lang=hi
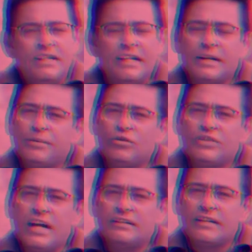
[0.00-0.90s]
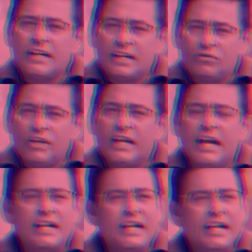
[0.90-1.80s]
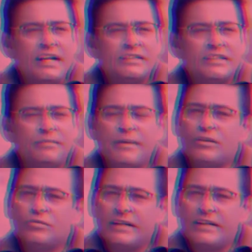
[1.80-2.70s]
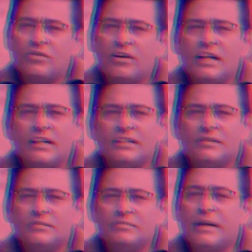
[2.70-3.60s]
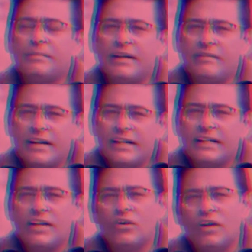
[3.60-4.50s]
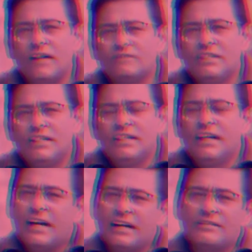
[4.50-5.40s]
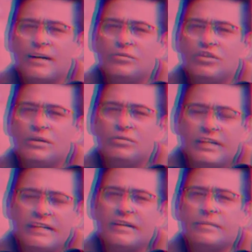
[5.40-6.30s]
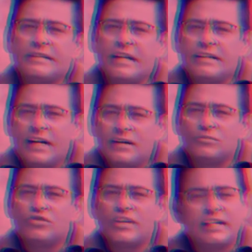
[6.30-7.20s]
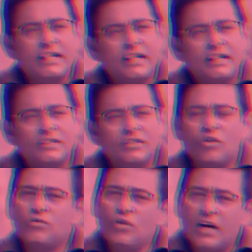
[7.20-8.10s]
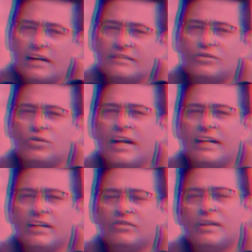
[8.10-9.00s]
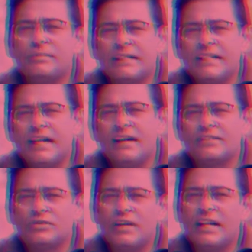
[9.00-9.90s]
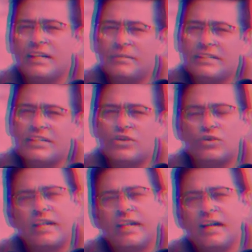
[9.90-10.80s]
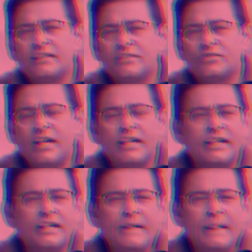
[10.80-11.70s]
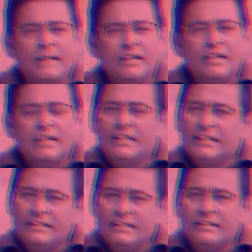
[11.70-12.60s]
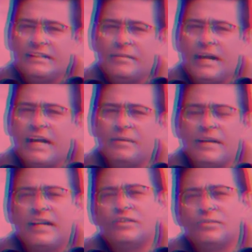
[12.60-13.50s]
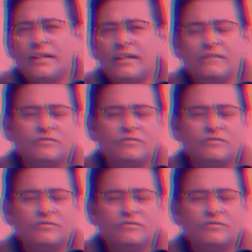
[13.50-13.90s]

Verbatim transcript: लेकिन फिर उसे अचानक उन्हें ख्याल आया कि मैं तो मर जाऊंगा मेरे परिवार का क्या होगा कर्ज का बोझ अब उनके सर पर चला जाएगा मुझसे हटकर और वो कहाँ से चुकाएंगे उनकी पत्नी कहाँ से चुकाएंगी बच्चे छोटे हैं कहाँ से चुकाएंगे ये चीज़ें जब ख्याल में आई तो फिर